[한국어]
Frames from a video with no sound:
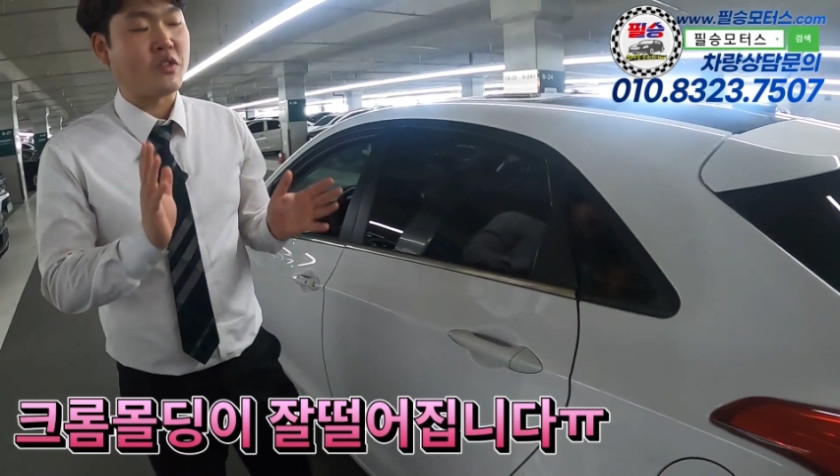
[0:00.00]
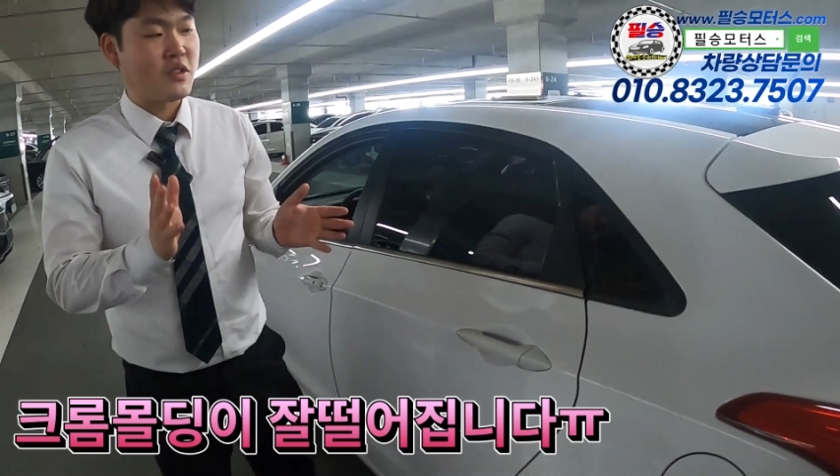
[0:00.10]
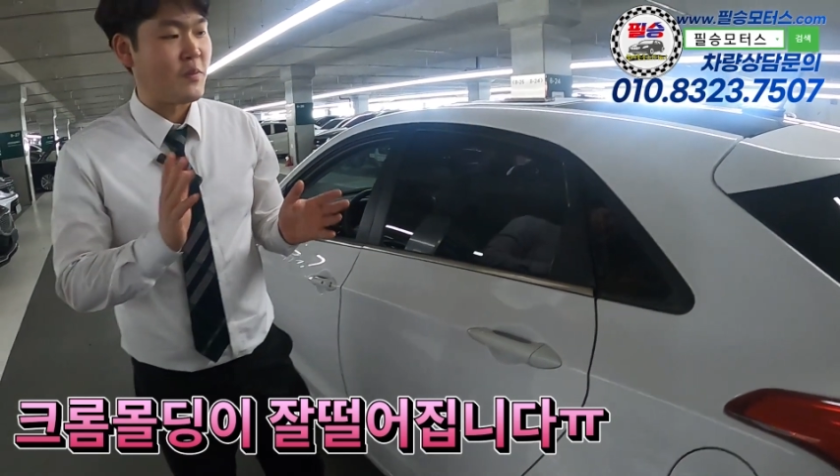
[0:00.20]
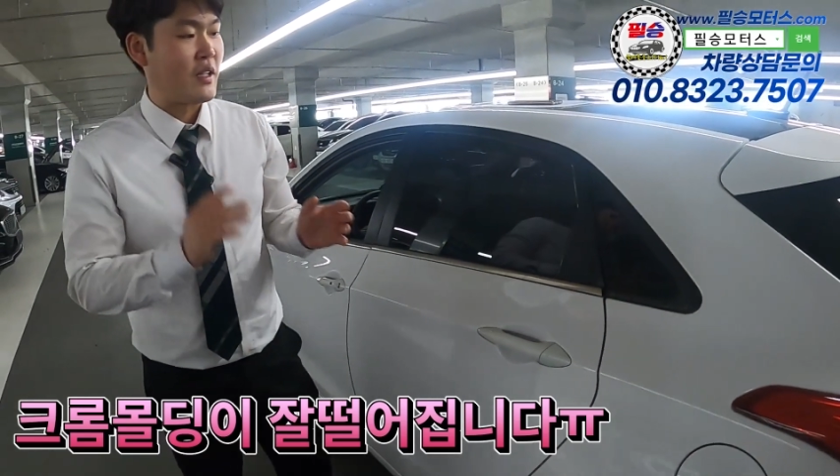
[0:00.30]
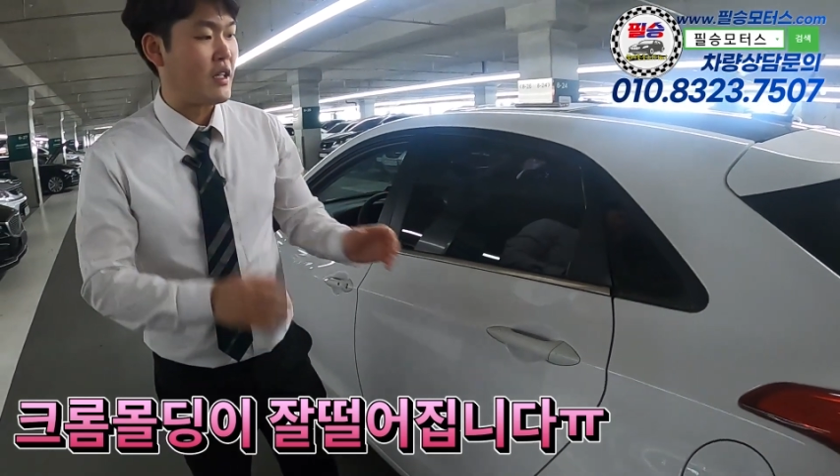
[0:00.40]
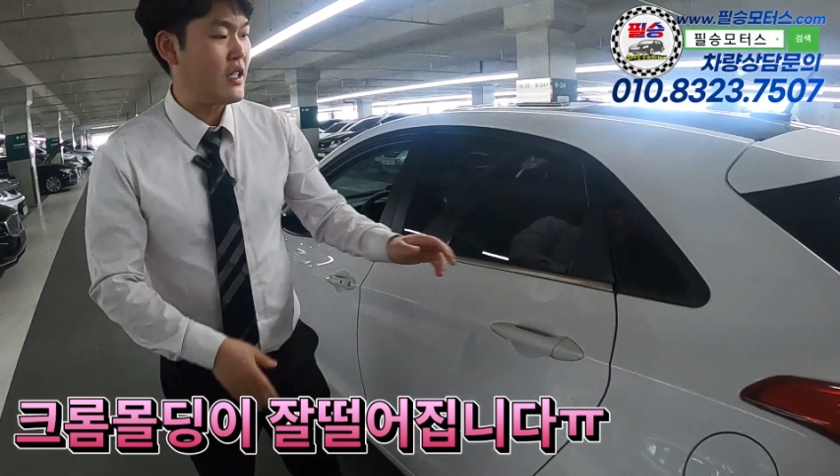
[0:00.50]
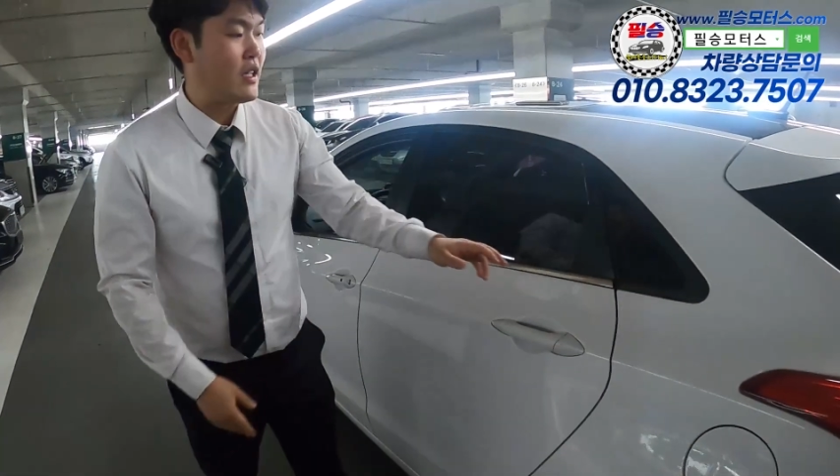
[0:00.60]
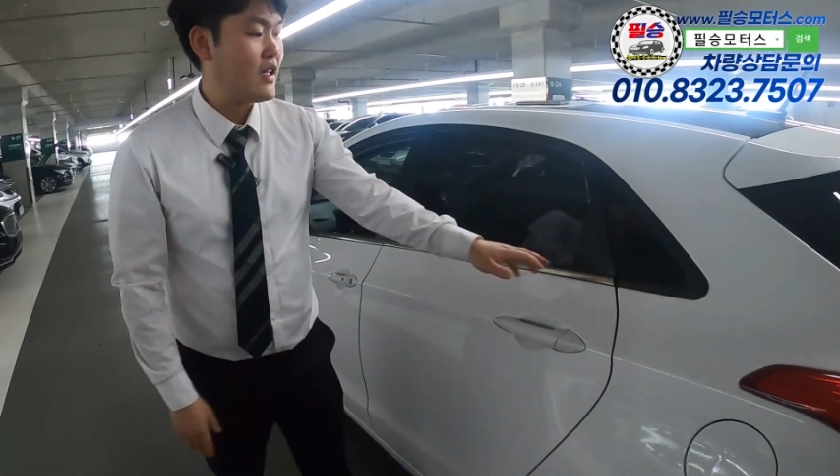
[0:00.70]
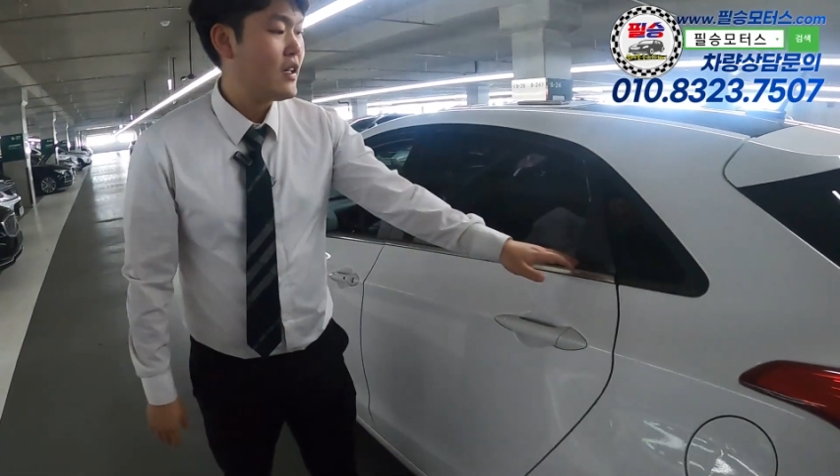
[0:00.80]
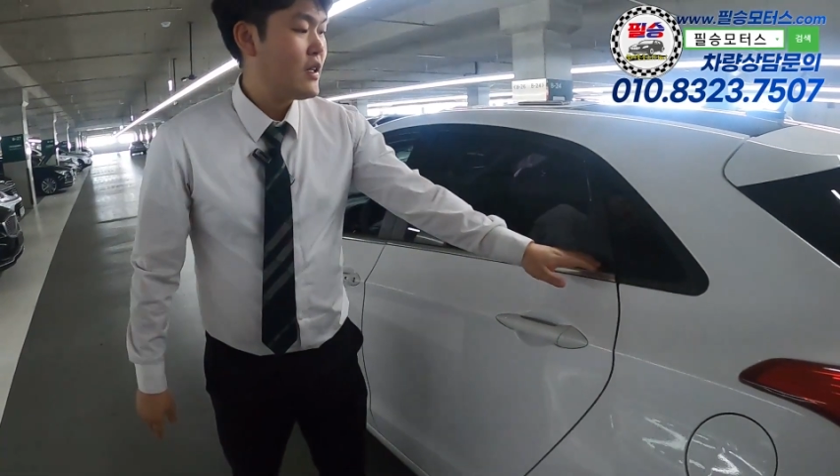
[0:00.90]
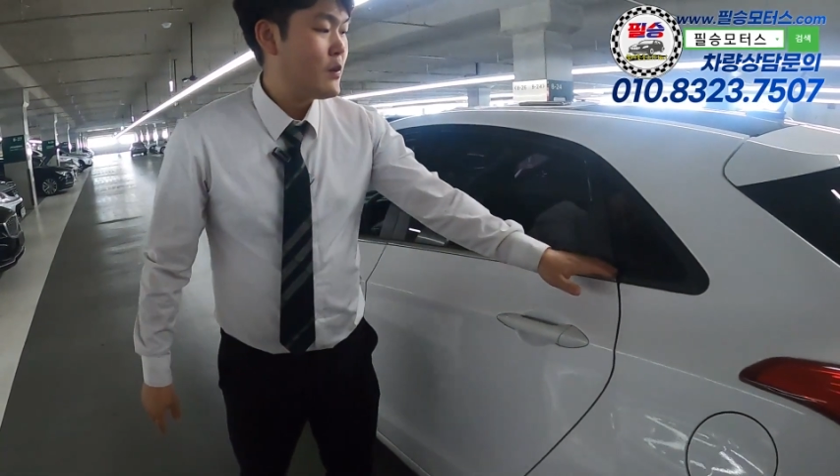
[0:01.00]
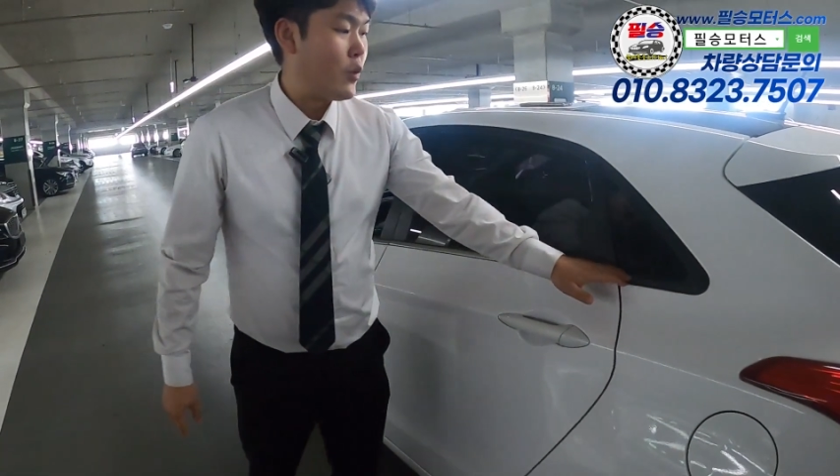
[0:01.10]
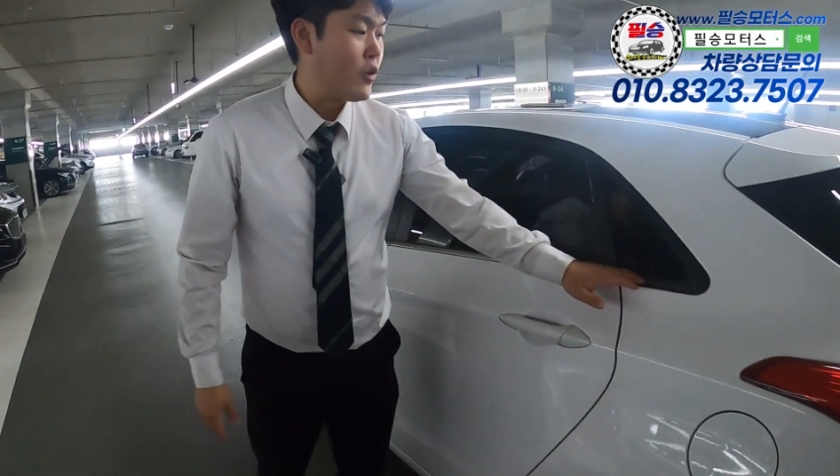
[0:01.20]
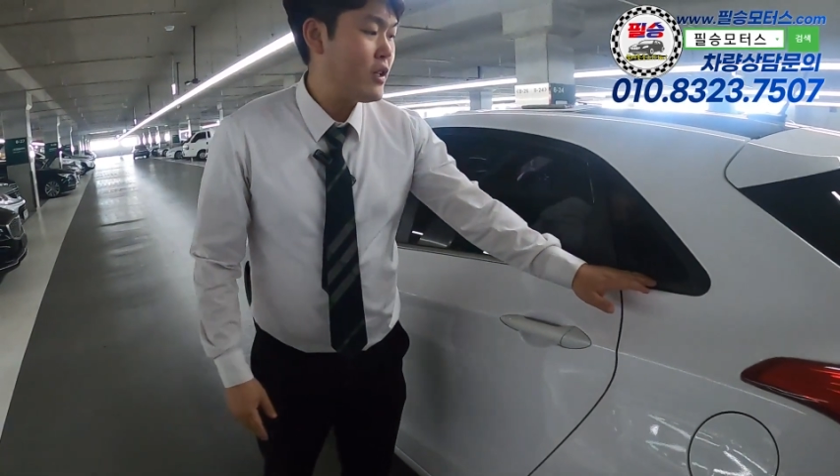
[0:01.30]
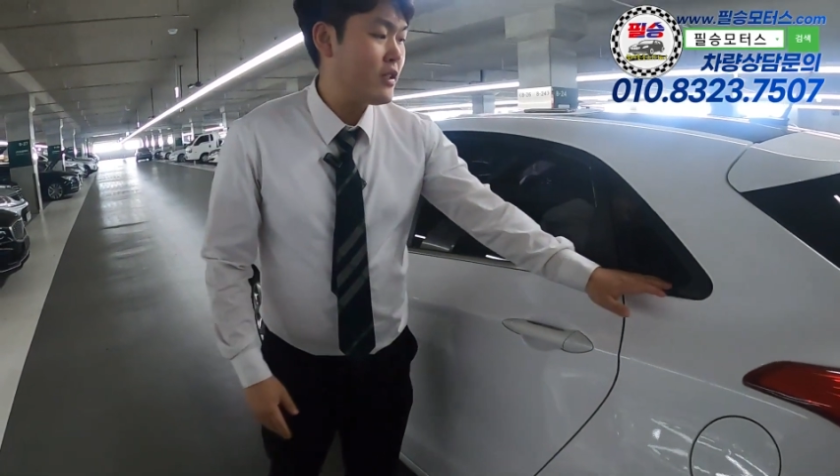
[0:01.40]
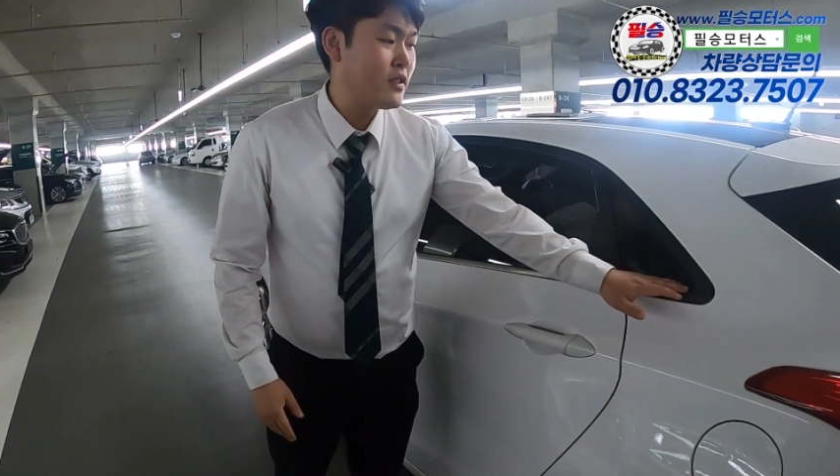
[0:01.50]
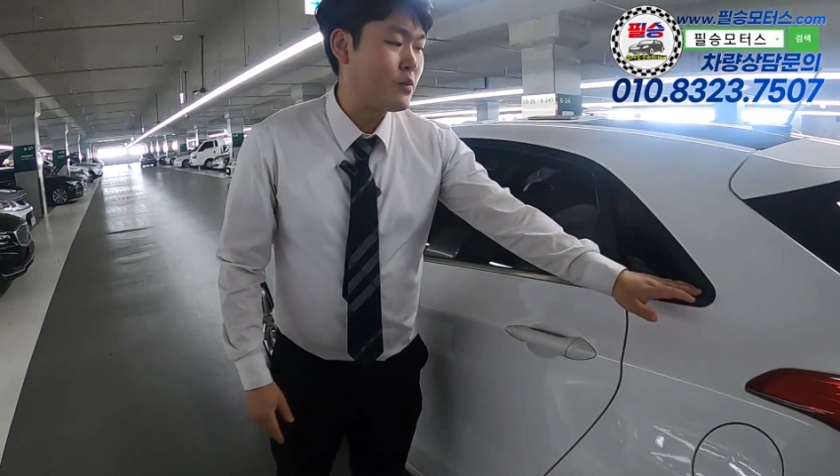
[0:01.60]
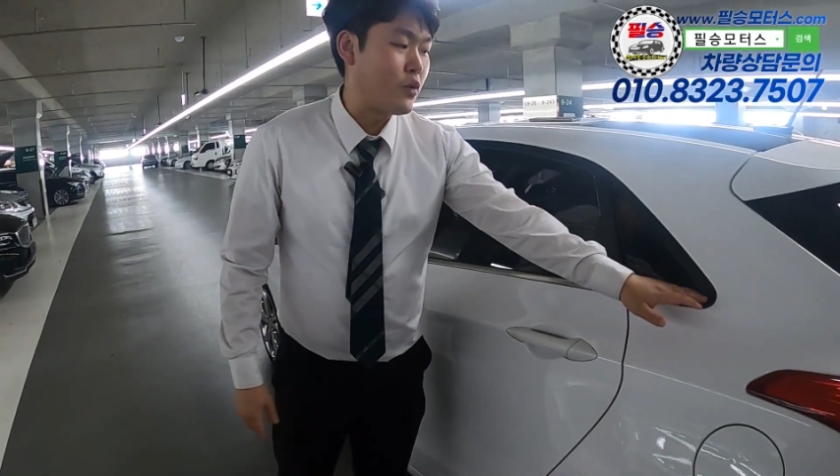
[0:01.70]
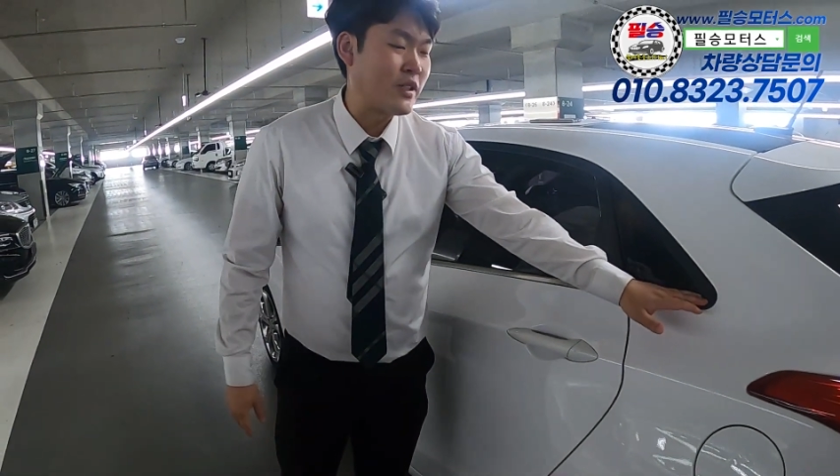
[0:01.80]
있었습니다 이 몰딩은